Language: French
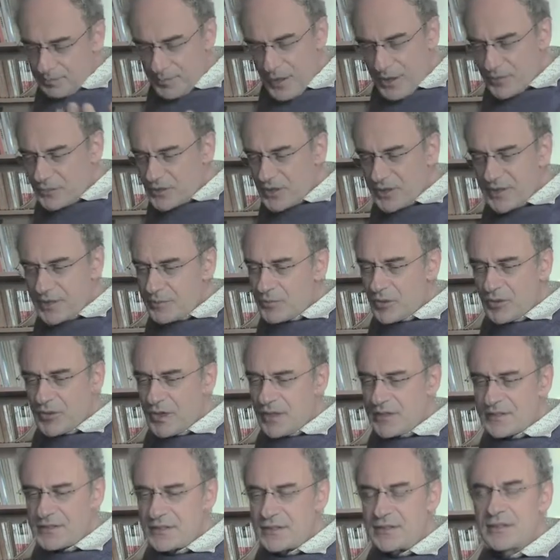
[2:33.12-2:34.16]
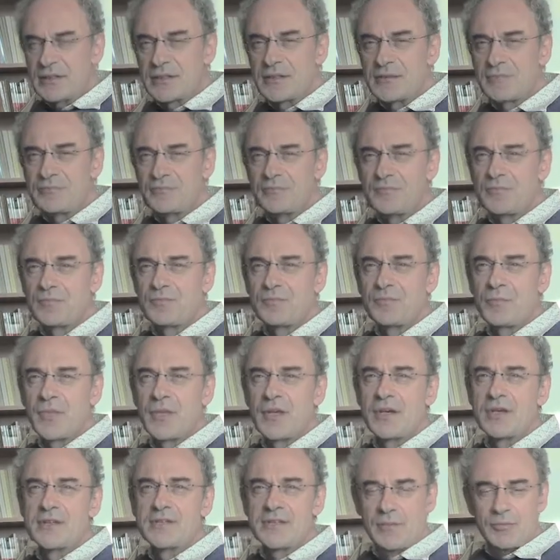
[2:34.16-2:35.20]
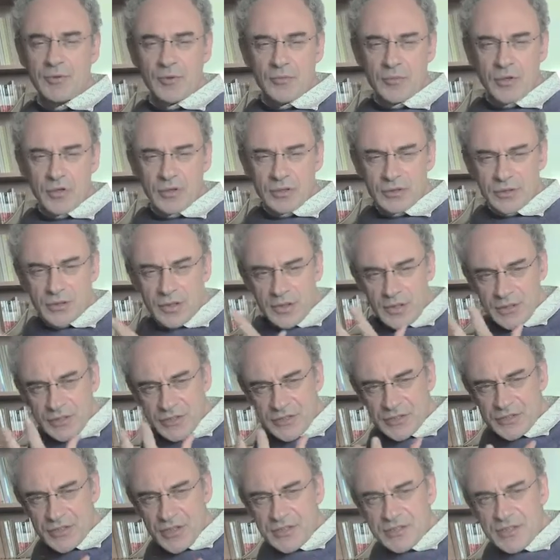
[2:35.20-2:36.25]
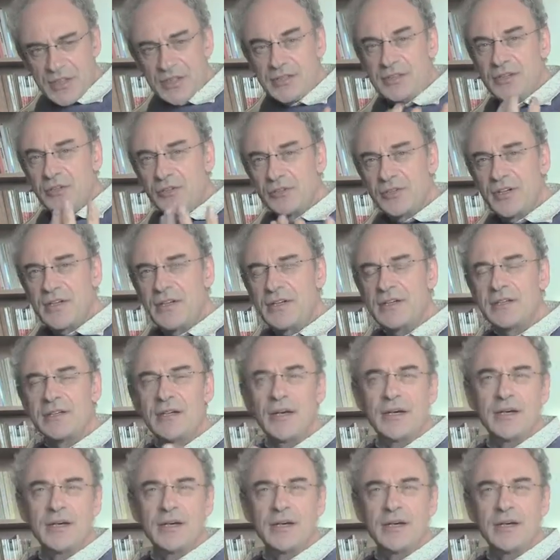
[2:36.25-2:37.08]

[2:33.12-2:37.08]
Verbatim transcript: pas moins démocratique, simplement qui cherche à innover,